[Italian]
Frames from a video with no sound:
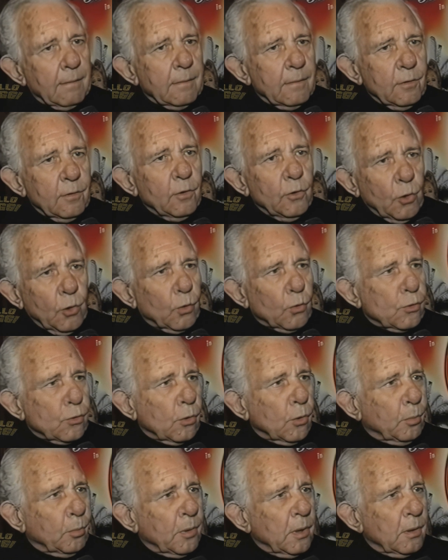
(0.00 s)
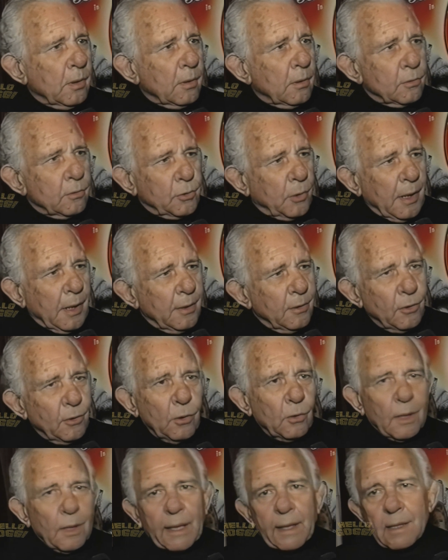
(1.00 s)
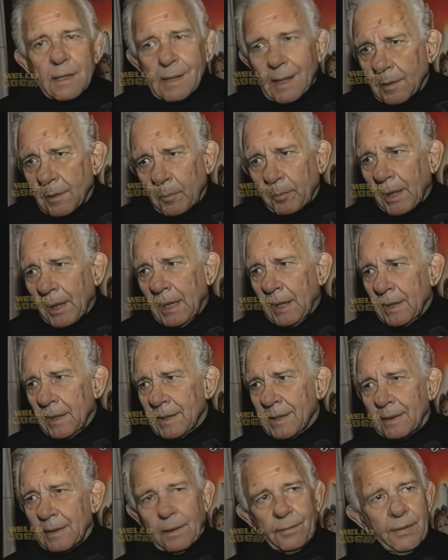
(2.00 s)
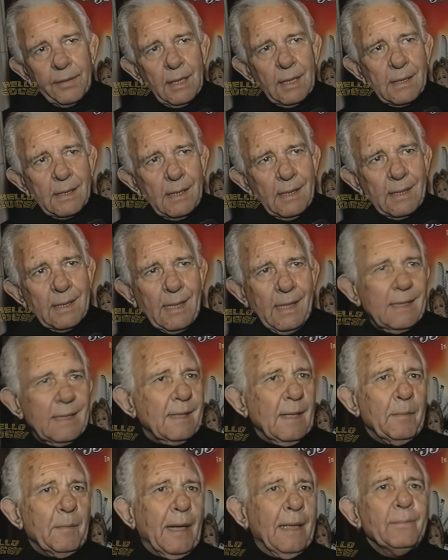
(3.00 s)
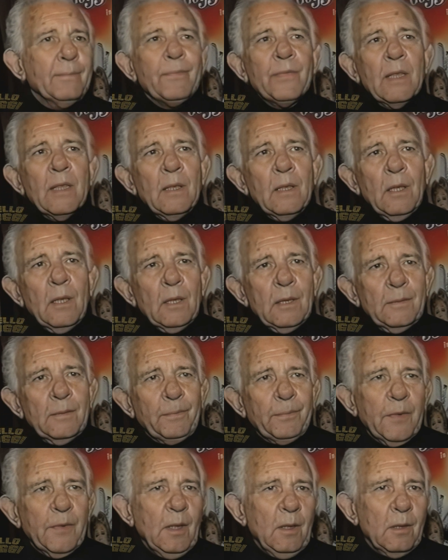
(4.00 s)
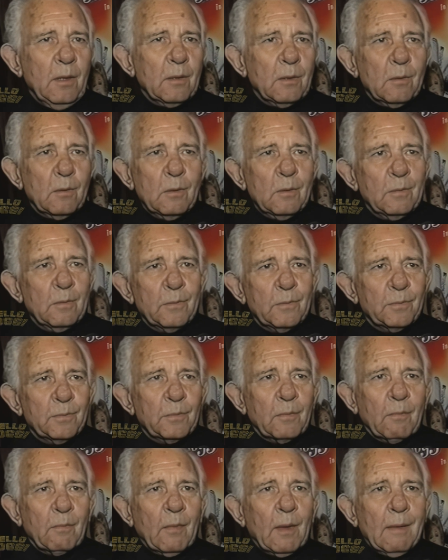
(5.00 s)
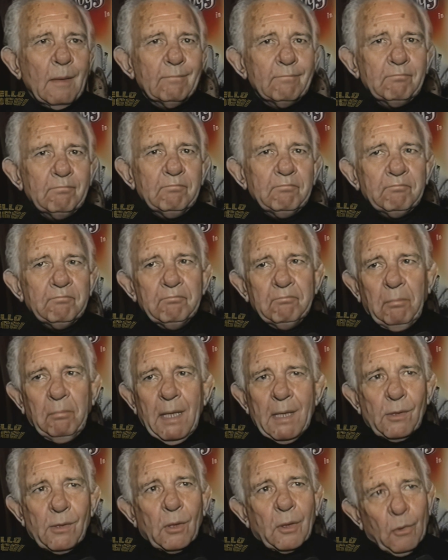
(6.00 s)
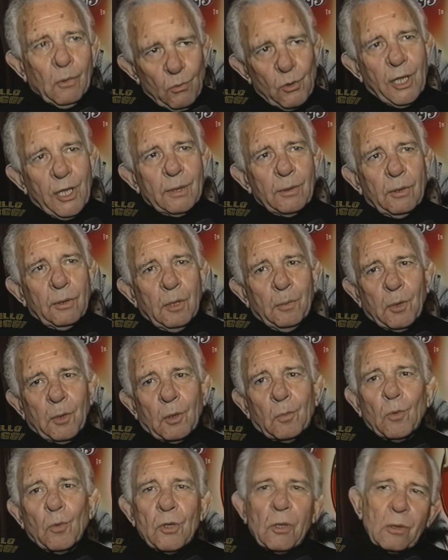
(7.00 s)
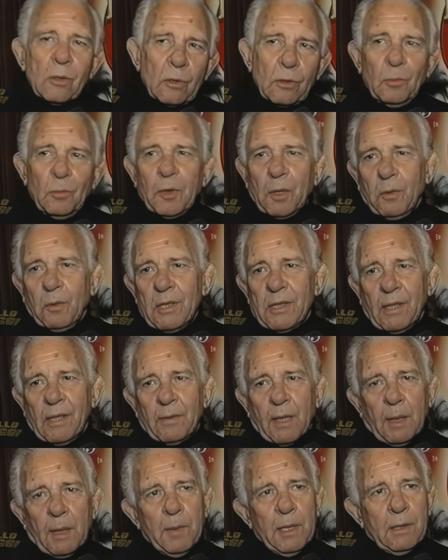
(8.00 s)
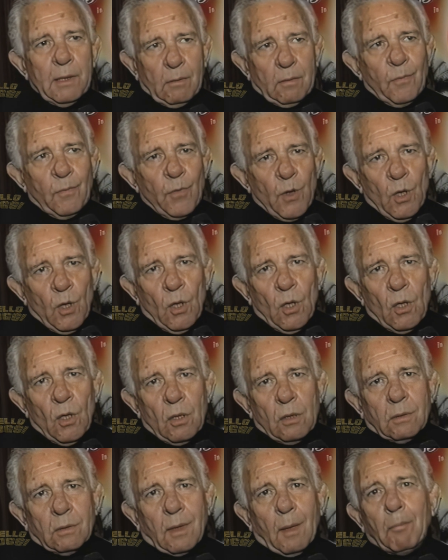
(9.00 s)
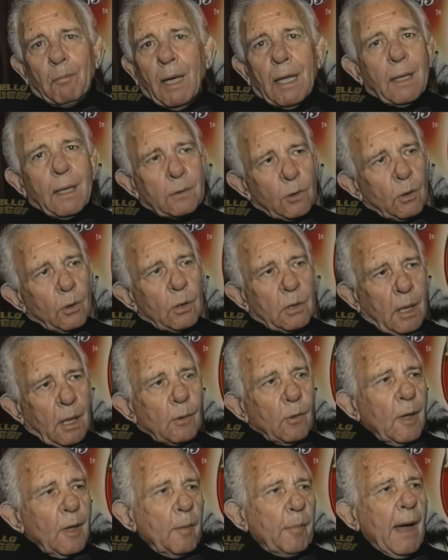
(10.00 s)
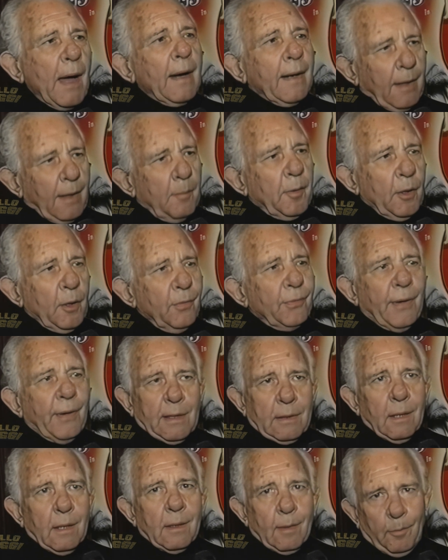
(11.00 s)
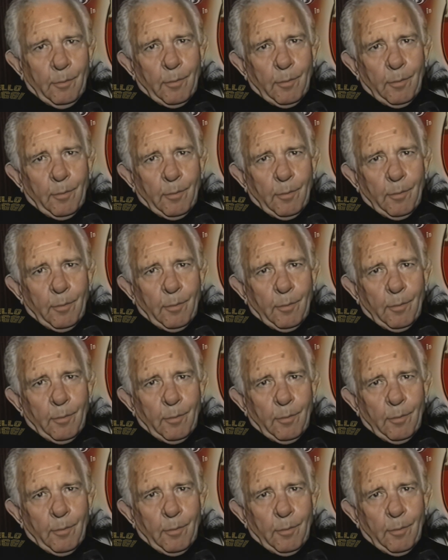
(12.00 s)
non stupido, cioè non la risata per la risata fine a se stessa, ma io mm, penso che un certo tipo di musica come questo è veramente un, una bella torta con la panna, però fatta da un